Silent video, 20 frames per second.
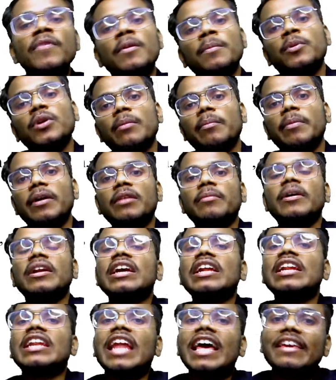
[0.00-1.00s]
पूरा भर भर के
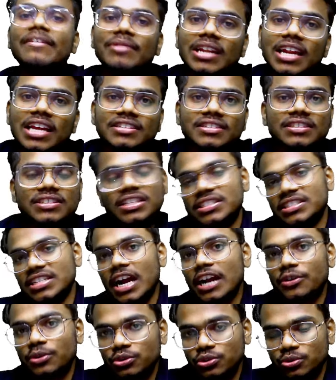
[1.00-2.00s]
लाइव क्लासेज
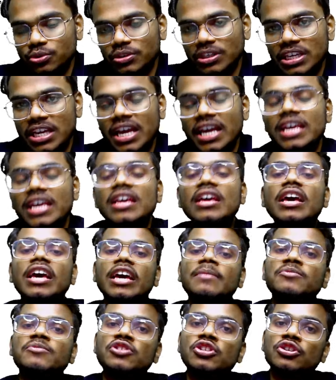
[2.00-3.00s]
स्टार्ट हो चुकी हैं
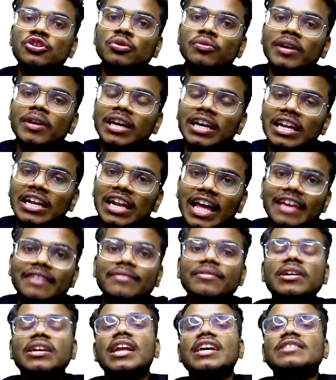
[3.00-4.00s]
एमसीक्यू वगैरह लाइव
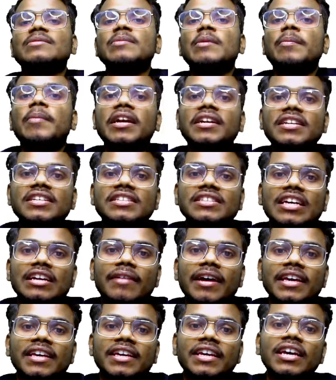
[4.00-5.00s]
क्लास में प्रैक्टिस
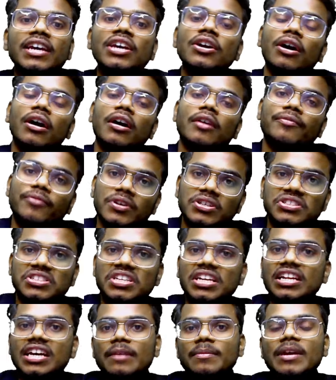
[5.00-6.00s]
करवाएंगे और फर्स्ट
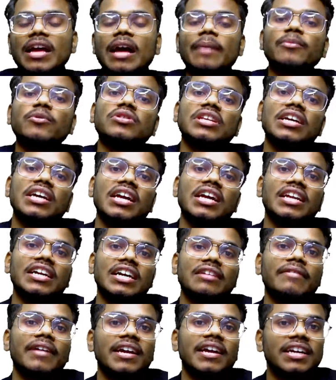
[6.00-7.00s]
ईयर का भी आपको तैयारी
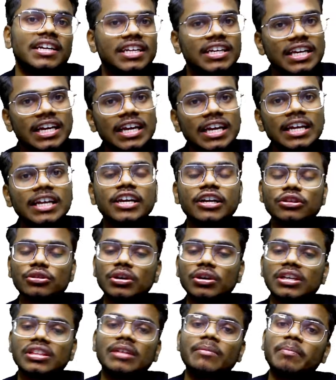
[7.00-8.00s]
करवाएंगे ठीक है तो
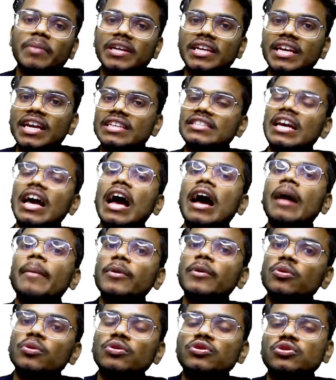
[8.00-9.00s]
एकदम बढ़िया से आप
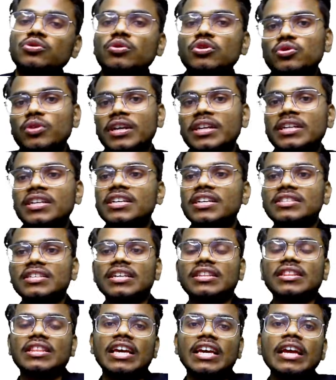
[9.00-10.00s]
कोर्स को ज्वाइन कर
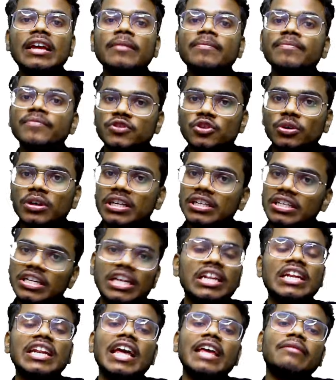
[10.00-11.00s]
सकते हैं जो कि
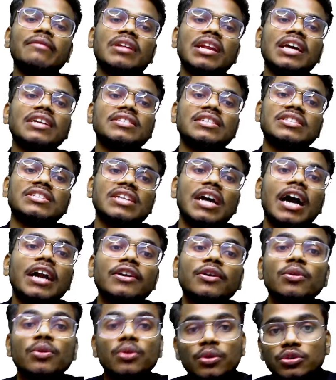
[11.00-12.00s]
डेली लाइव क्लास स्टार्ट
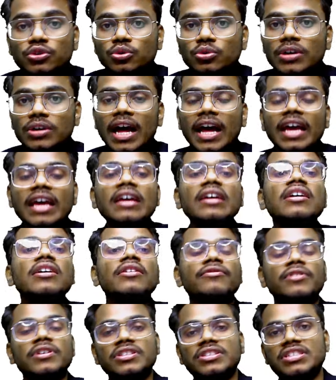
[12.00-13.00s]
हो चुका है
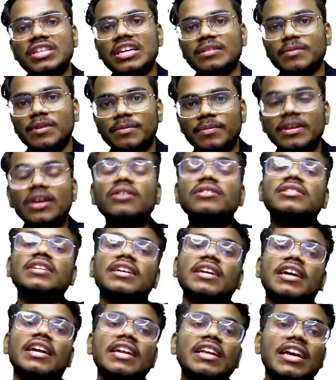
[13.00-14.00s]
फर्स्ट ईयर में भी और
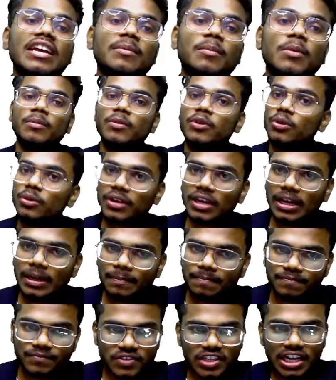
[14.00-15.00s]
सेकेंड ईयर भी ओके
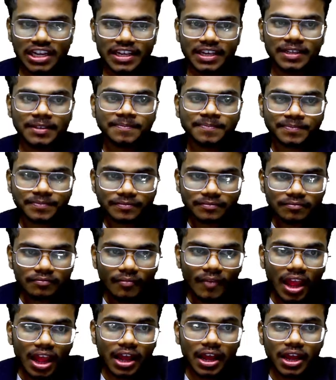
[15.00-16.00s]
चलिए
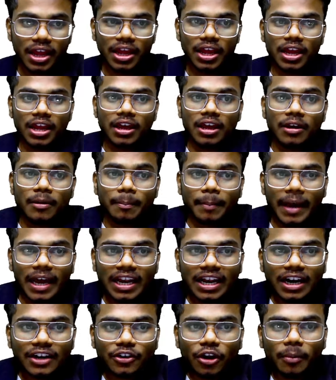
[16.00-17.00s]

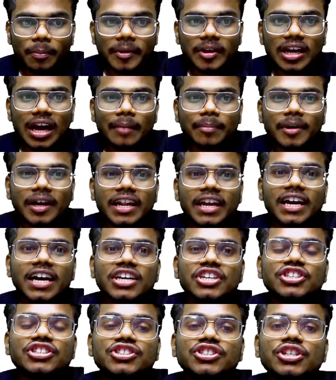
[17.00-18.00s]
पहला टॉपिक आपका रहेगा
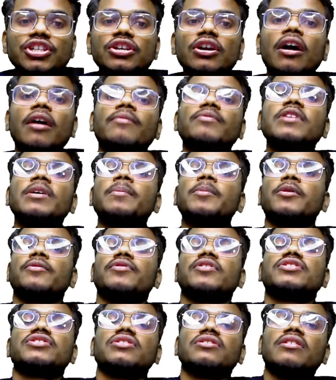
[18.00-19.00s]
हिस्ट्री ऑफ द
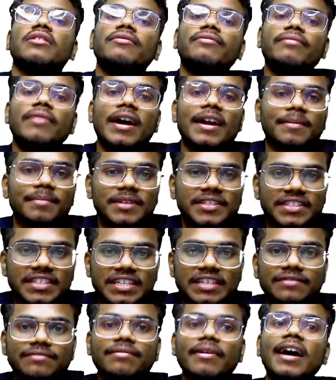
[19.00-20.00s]
प्रोफेशन ऑफ फार्मेसी
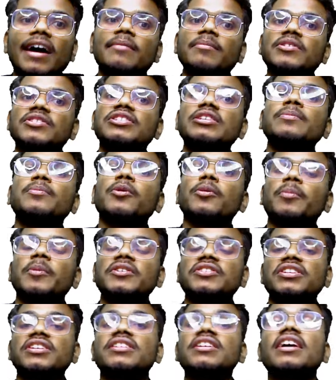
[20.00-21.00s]
फार्मेसी
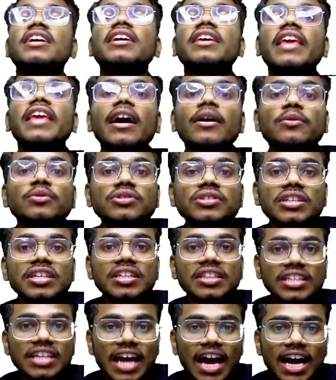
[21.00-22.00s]
प्रोफेशन का क्या कुछ
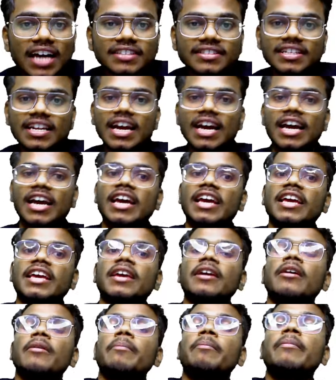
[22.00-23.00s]
इतिहास रहा है
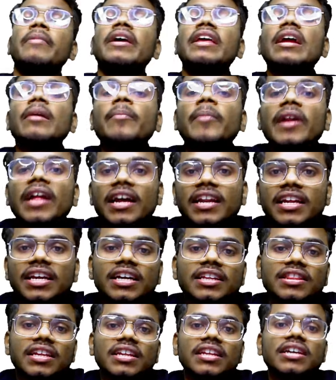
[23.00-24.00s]
मेरा पढ़ाने का
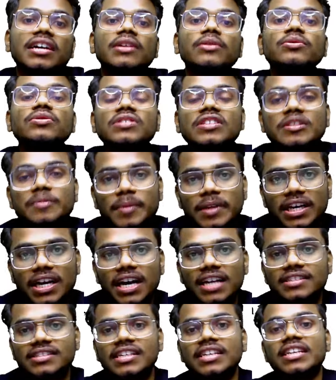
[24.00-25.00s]
तरीका कुछ इस
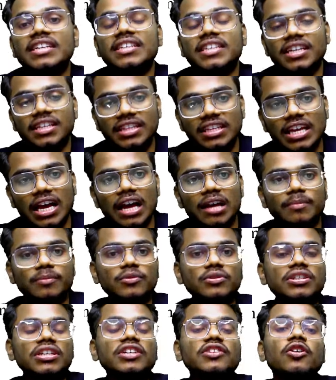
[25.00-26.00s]
प्रकार से कि यदि आपको
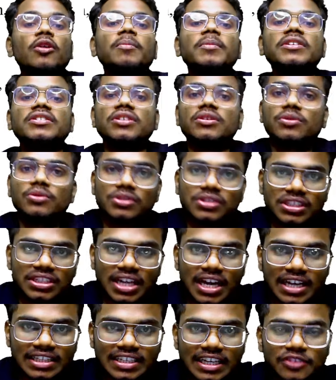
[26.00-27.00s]
ये टॉपिक से क्वेश्चन
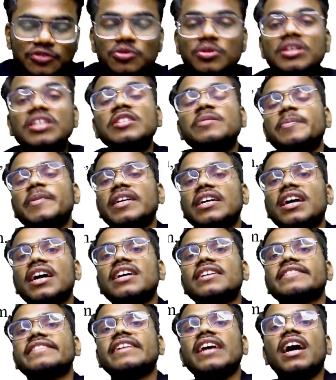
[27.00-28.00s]
आ जाए तो किस प्रकार
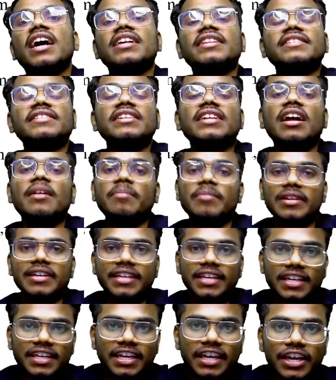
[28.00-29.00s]
से आंसर आप
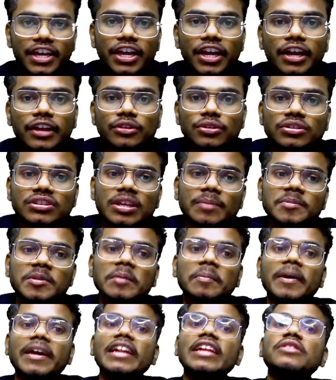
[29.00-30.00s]
लिखेंगे तो सबसे
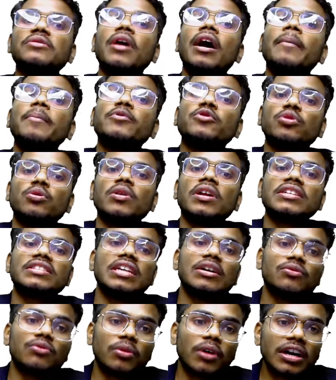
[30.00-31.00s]
पहले तो आप थोड़ा सा
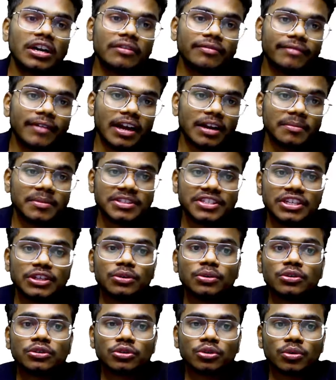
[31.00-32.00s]
वर्ड फार्मेसी को
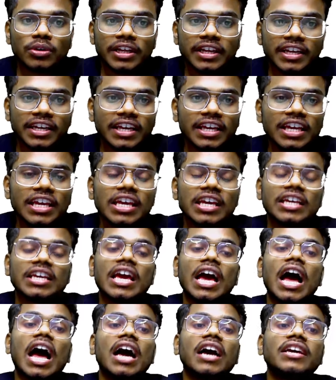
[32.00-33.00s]
तोड़ेंगे कि
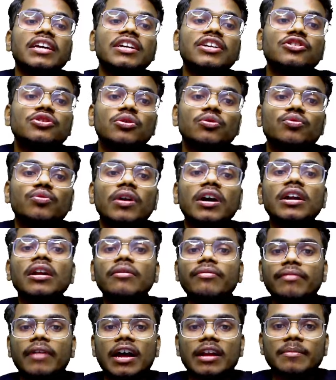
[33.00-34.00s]
आखिर जो वर्ड
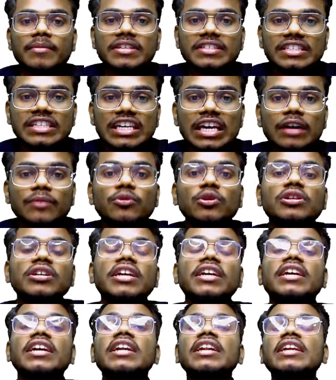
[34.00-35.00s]
फार्मेसी है वो
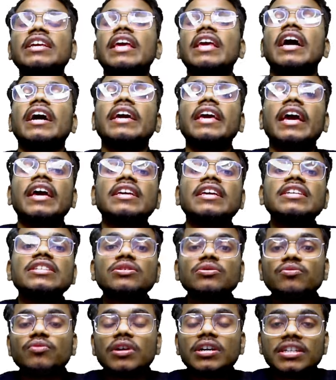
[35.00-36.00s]
टेकन किया गया है किस
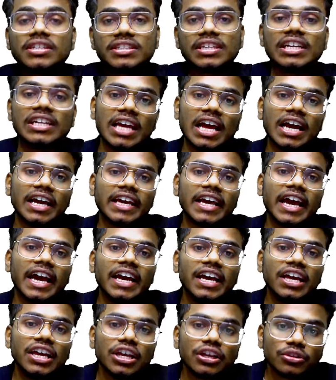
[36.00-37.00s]
वर्ड से लिया गया
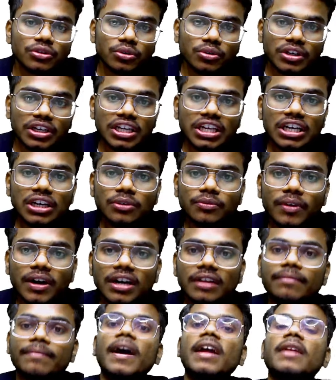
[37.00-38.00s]
है तो ग्रीक वर्ड
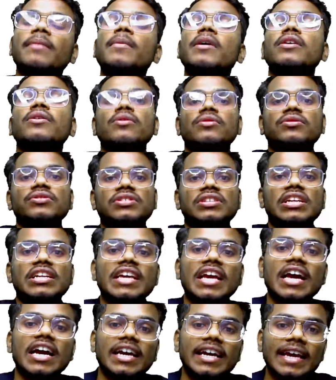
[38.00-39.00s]
फार्माकॉन से
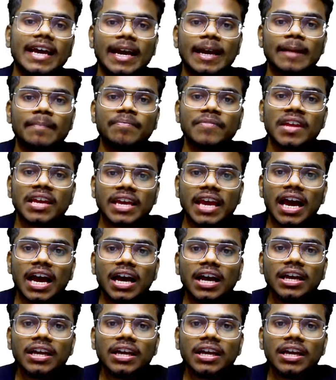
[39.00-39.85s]
लिया गया है क्या